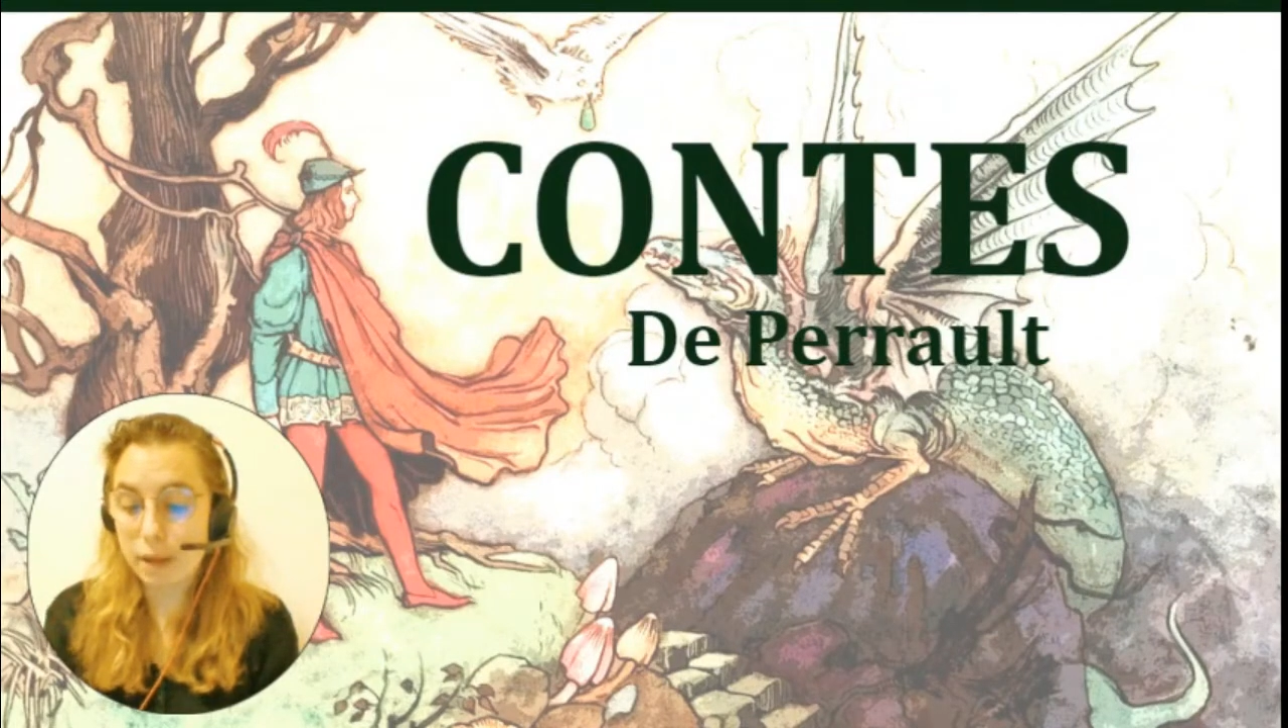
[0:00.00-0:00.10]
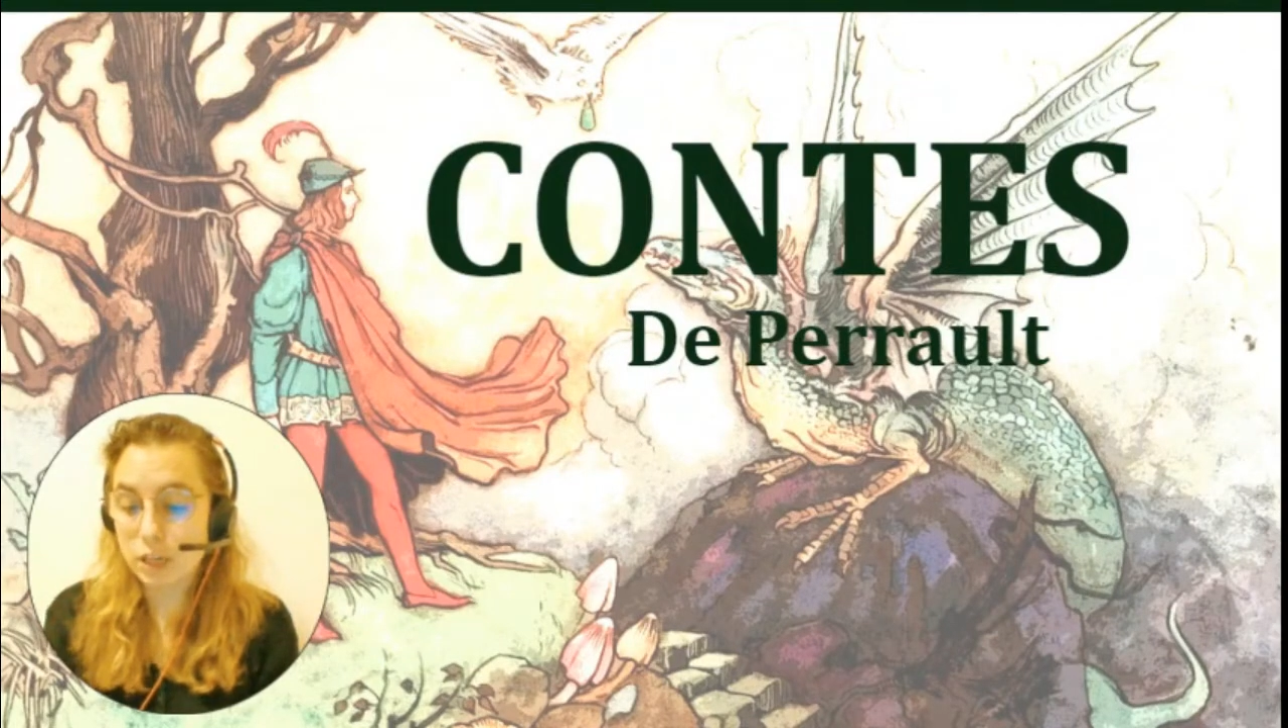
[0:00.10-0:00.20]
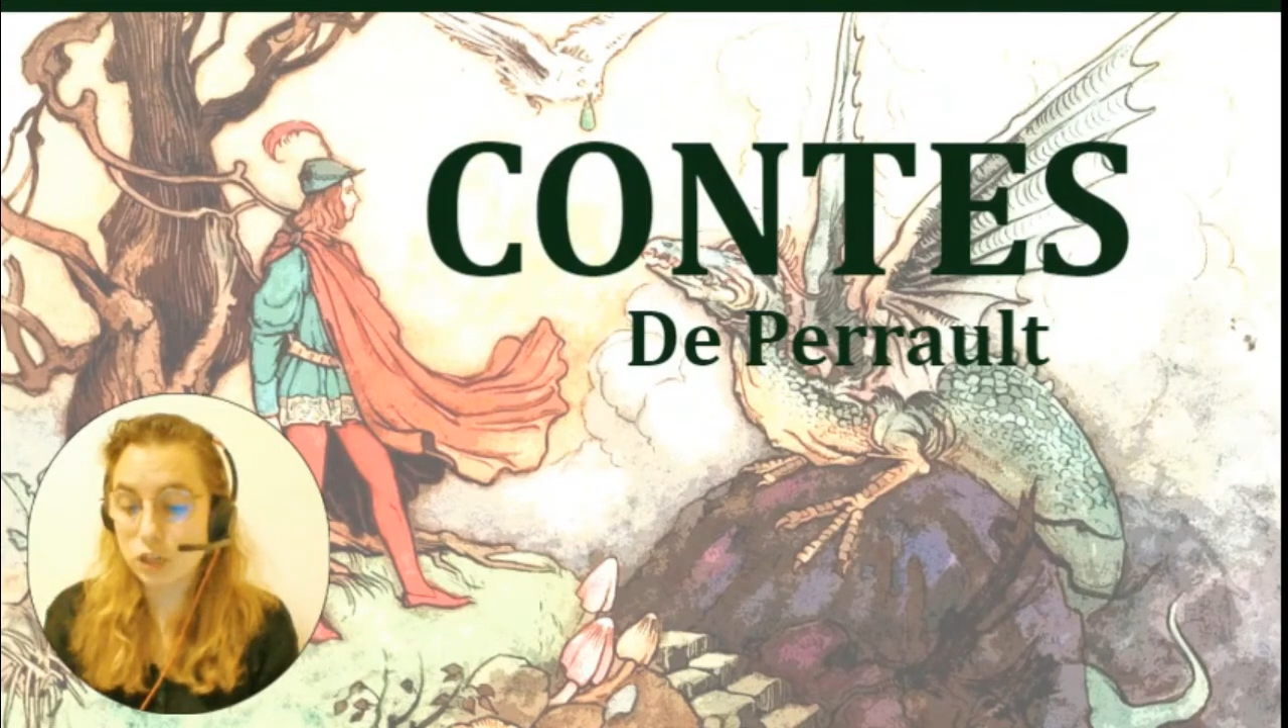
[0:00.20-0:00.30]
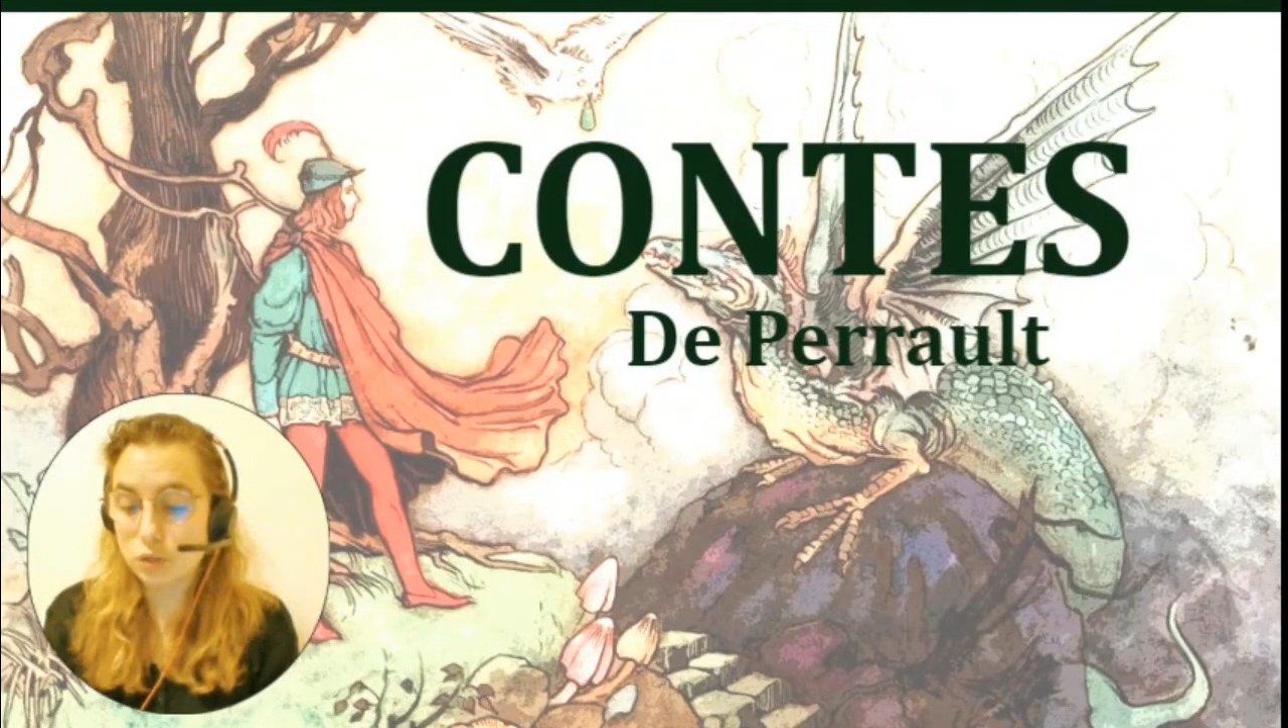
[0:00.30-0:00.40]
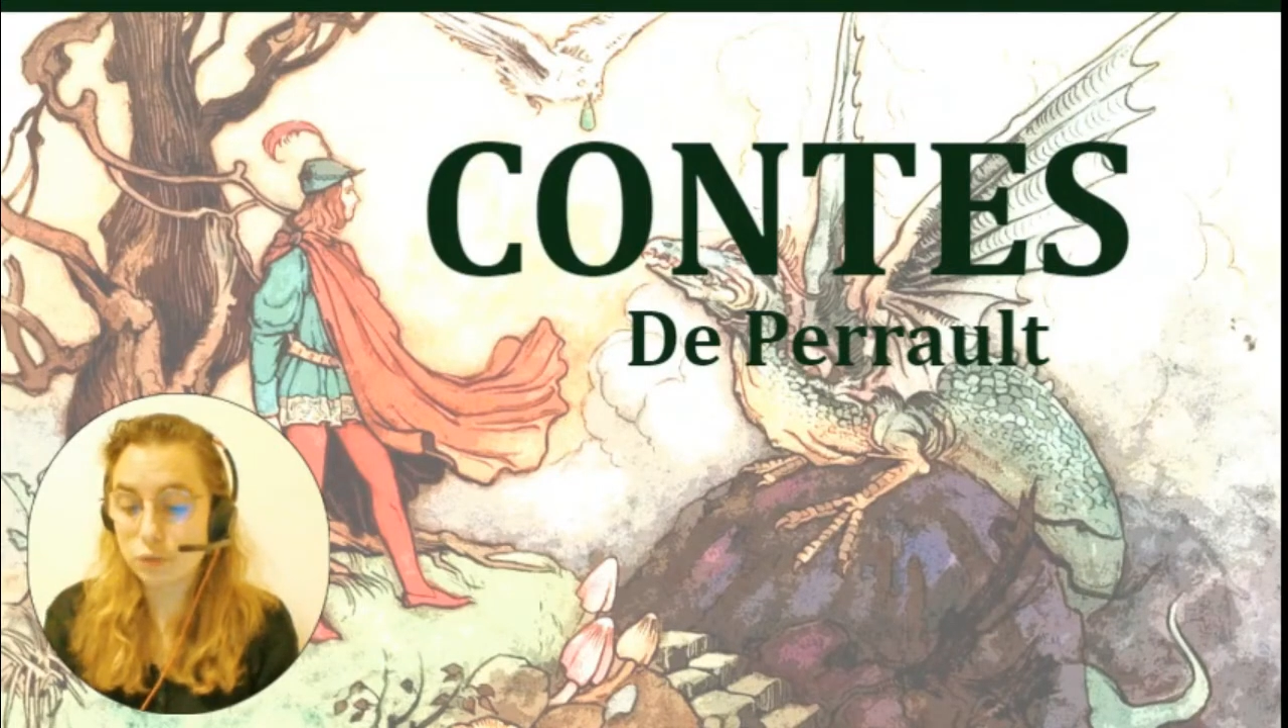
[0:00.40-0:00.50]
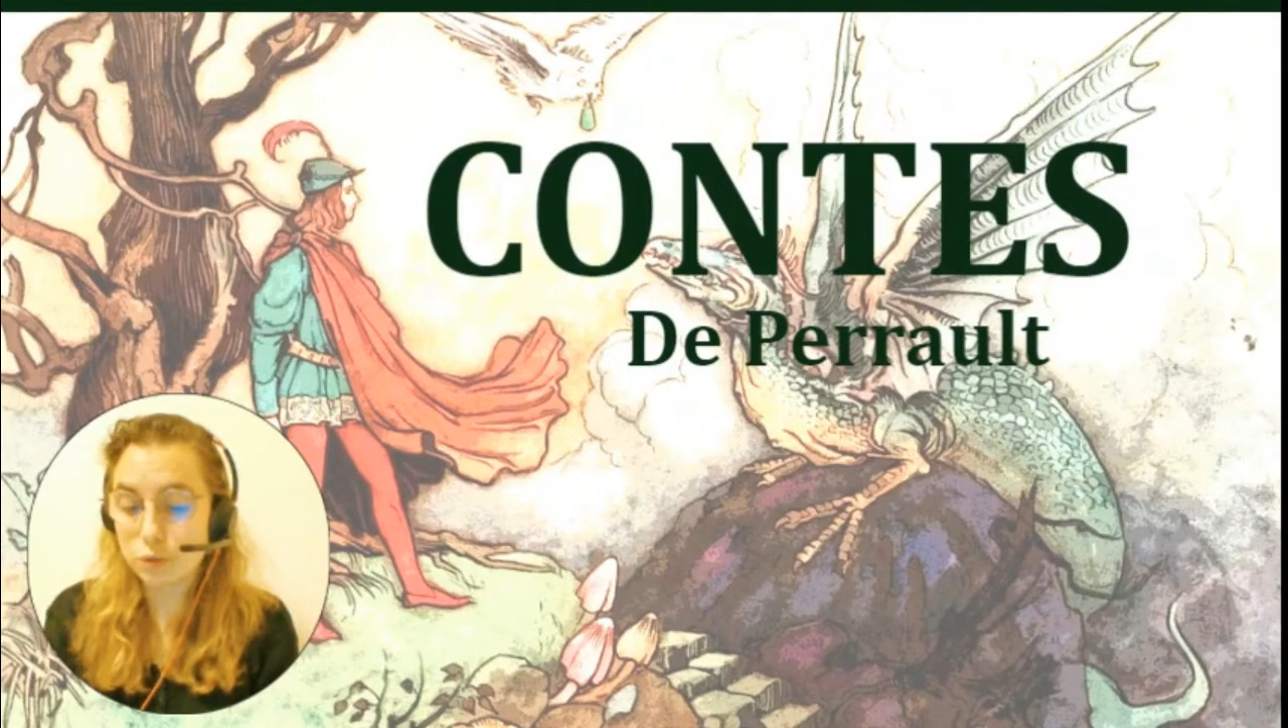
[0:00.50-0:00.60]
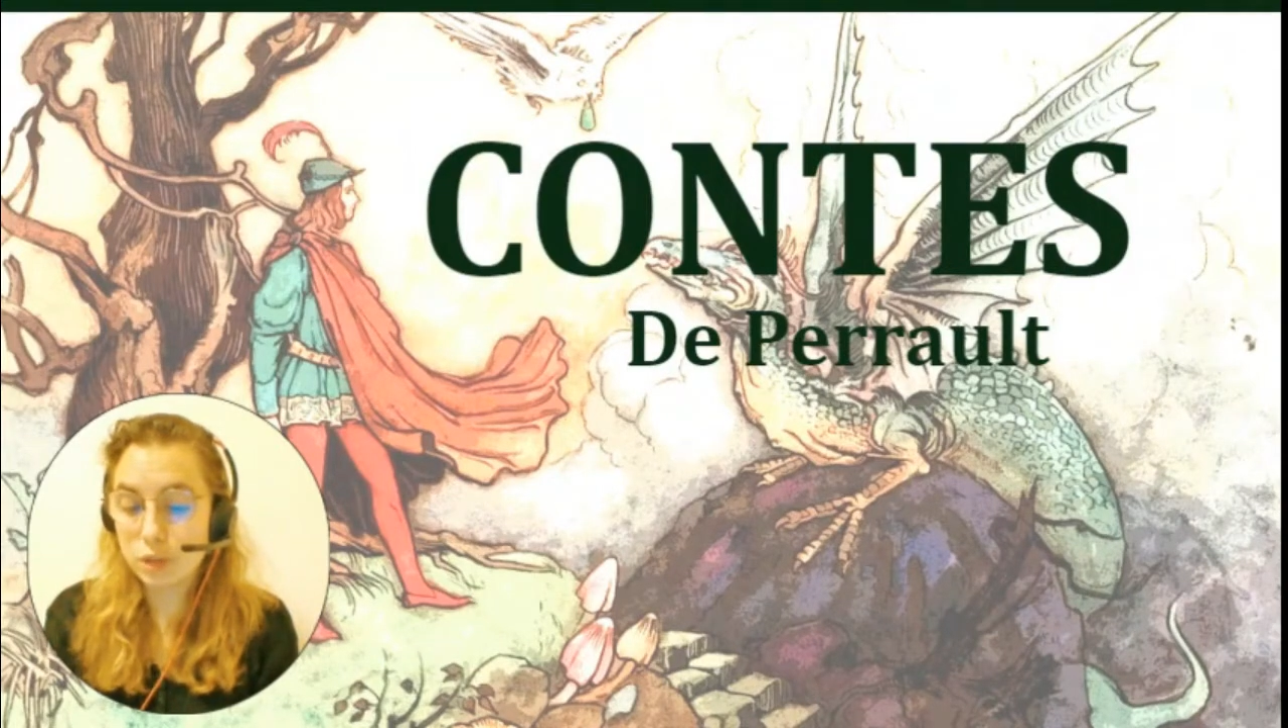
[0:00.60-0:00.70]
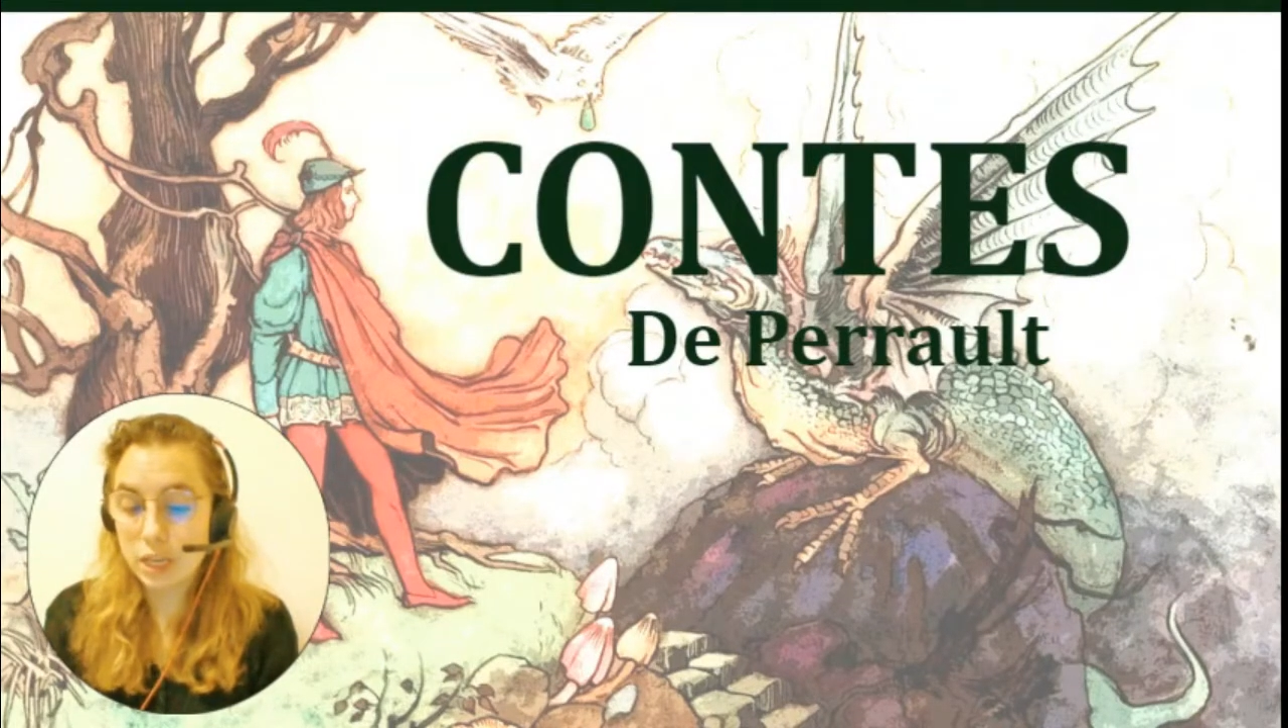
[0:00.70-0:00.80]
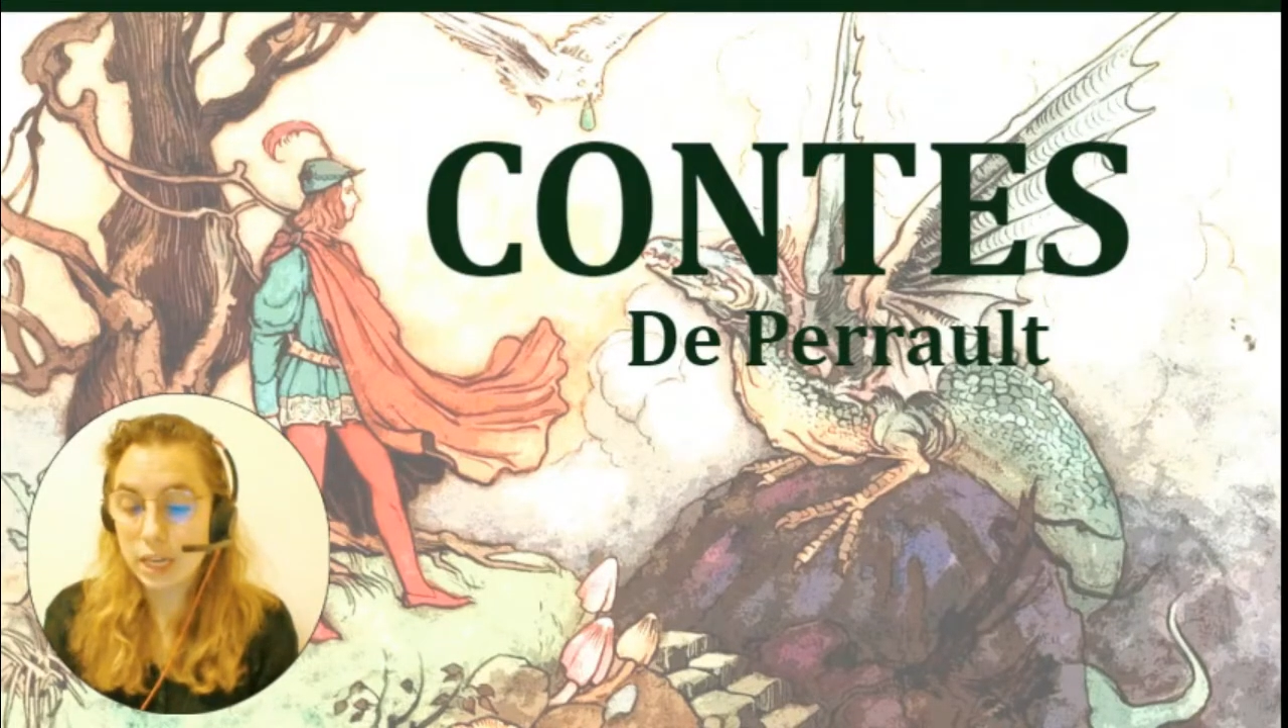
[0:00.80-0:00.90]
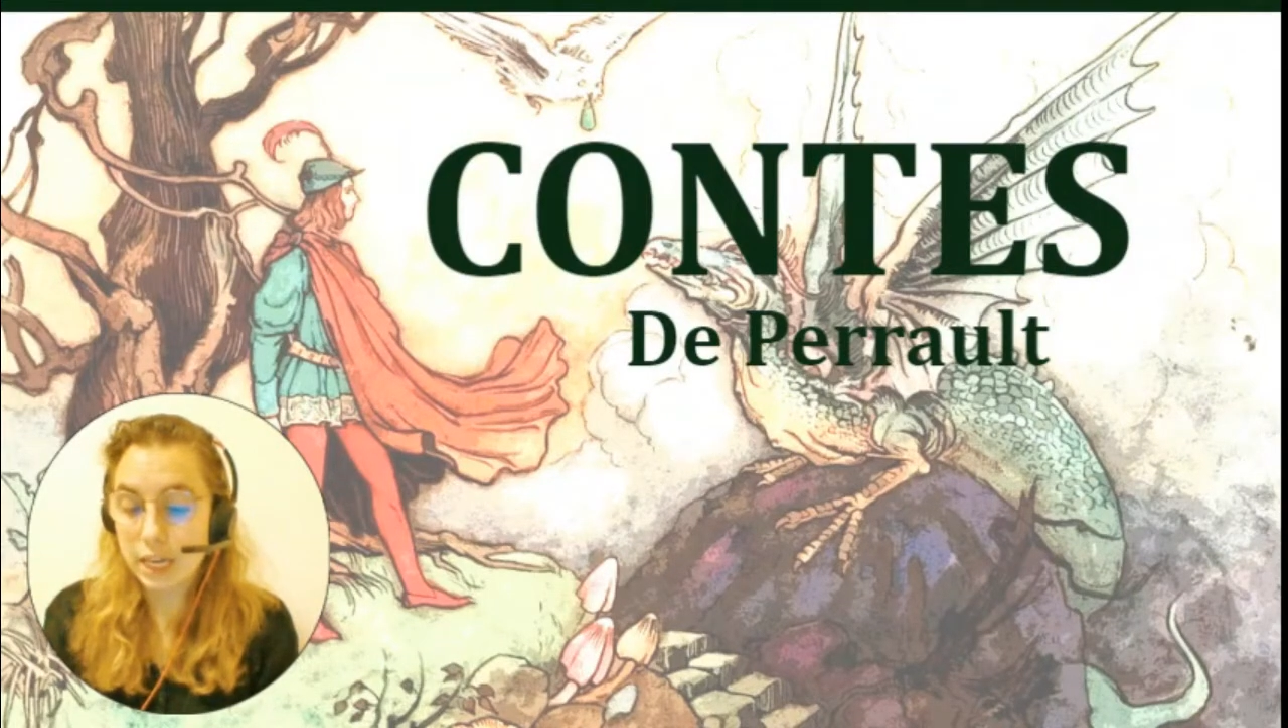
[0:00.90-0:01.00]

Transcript: par les cheveux